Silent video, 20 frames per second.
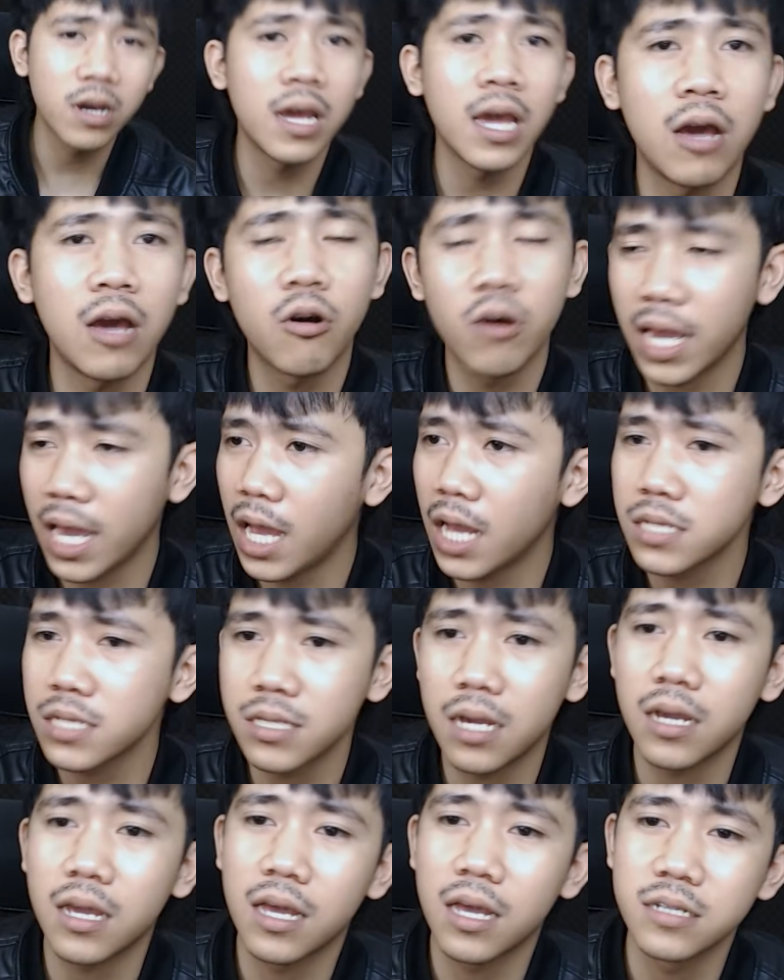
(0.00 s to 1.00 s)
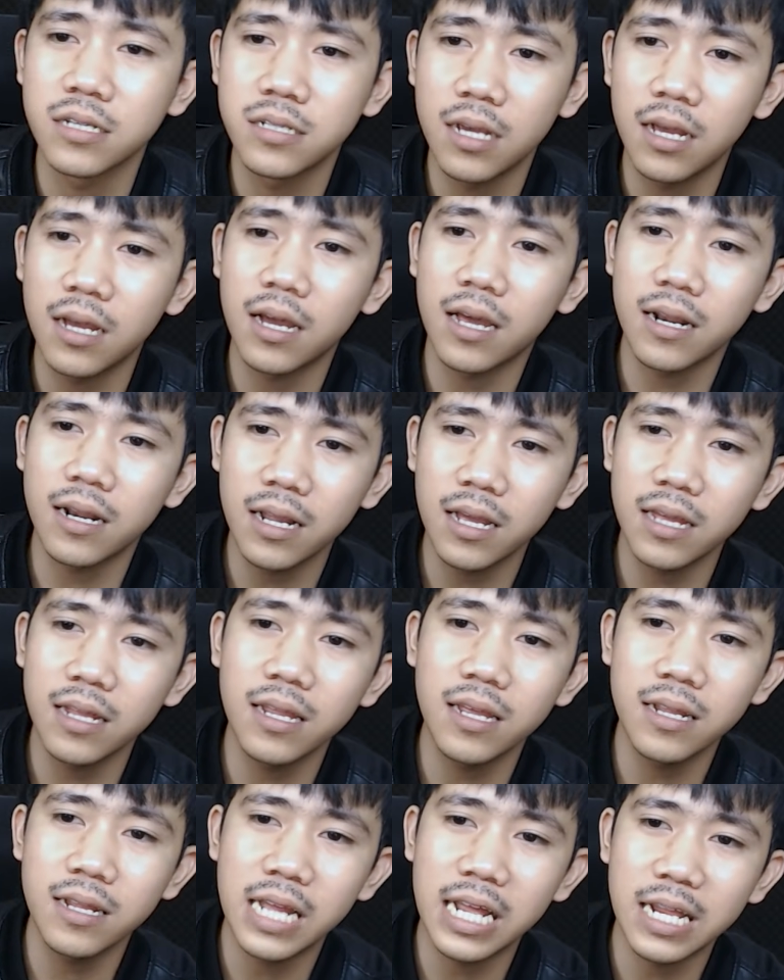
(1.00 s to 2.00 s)
oke oke aja guys ya karena
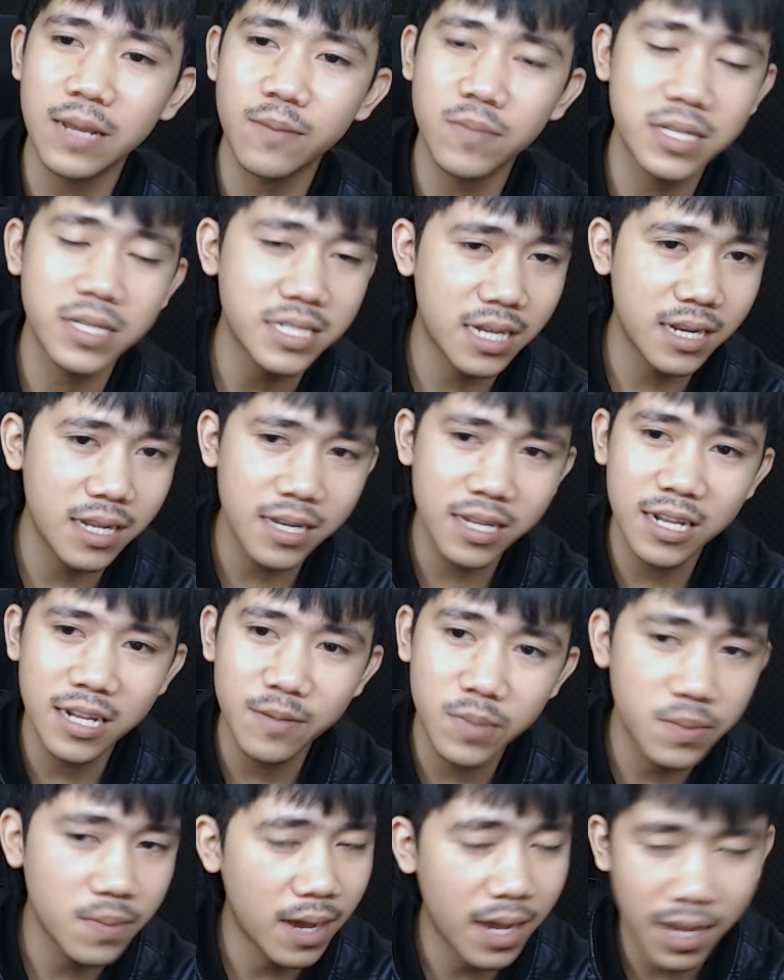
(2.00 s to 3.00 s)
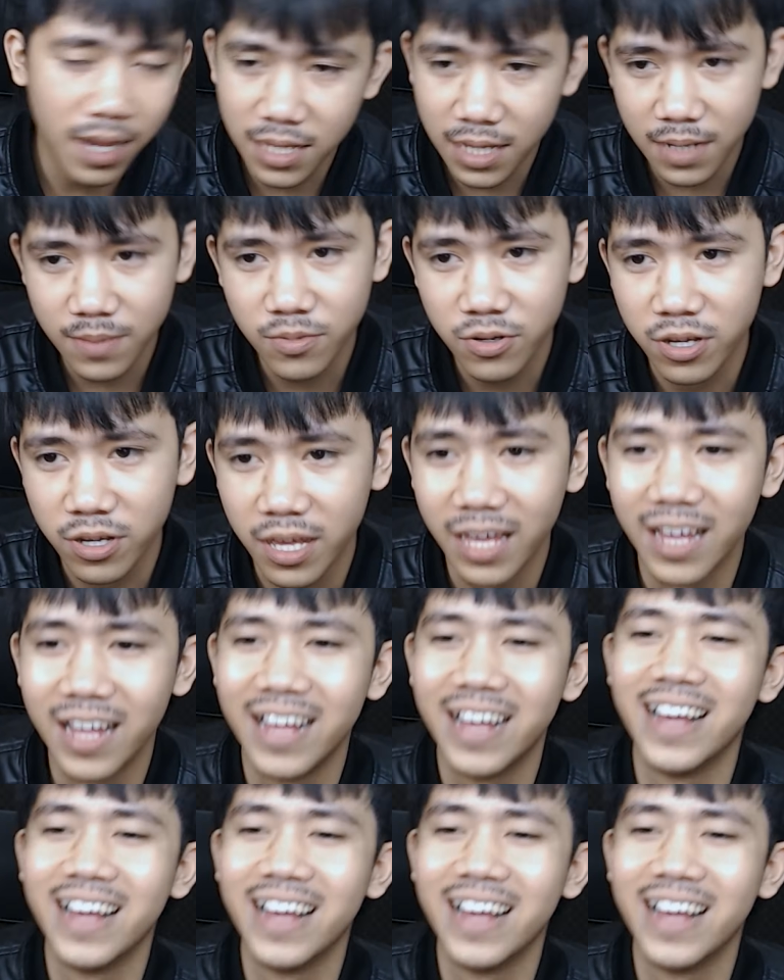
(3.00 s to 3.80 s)
ini narik bencana nih lebih bahaya boy.